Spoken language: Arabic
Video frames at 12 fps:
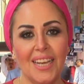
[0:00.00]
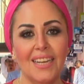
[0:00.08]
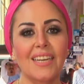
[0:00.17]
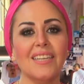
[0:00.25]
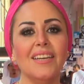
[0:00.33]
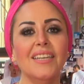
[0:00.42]

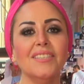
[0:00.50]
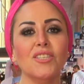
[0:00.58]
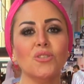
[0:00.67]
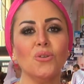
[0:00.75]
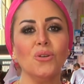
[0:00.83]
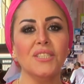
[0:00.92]
للقناة
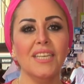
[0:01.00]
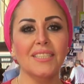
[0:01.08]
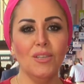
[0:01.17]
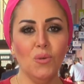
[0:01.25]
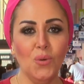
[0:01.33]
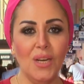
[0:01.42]
السعودية
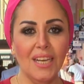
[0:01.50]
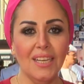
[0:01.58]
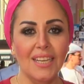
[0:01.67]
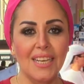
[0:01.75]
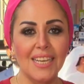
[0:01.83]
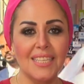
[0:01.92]
الأولى
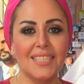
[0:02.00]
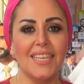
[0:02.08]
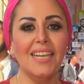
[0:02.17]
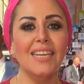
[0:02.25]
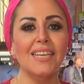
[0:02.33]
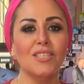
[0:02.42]

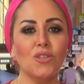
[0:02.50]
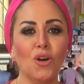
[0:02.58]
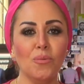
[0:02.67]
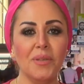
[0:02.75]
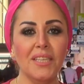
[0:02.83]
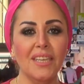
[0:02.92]
سالي
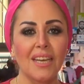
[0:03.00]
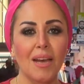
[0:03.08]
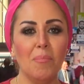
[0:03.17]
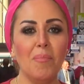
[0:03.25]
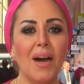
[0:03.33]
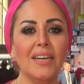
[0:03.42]
الزعبي
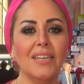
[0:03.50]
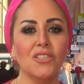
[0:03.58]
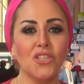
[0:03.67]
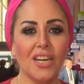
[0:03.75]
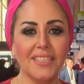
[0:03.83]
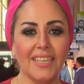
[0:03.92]
معرض
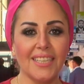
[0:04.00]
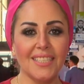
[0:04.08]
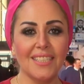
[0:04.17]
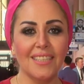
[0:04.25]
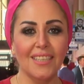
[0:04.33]
جايتكس